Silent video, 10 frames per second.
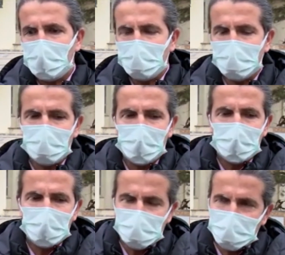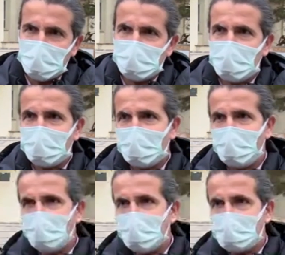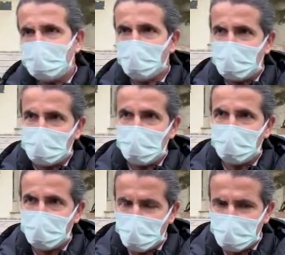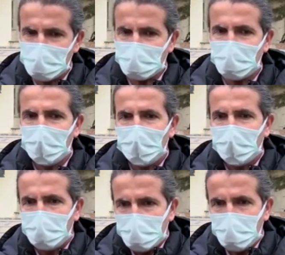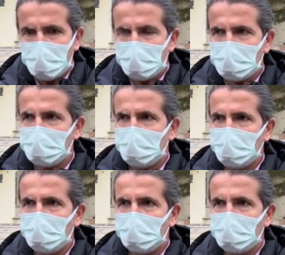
Hani hijyen şartlarına maske, mesafe, temizlik biliyoruz. E,